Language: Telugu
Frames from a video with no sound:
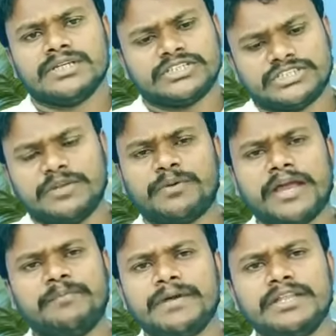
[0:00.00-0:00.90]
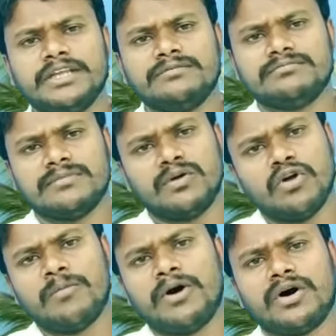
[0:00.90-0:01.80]
ఇంకా చనిపోయి అయిపోయింది
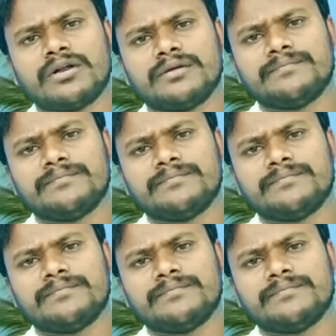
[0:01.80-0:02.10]
నో మోర్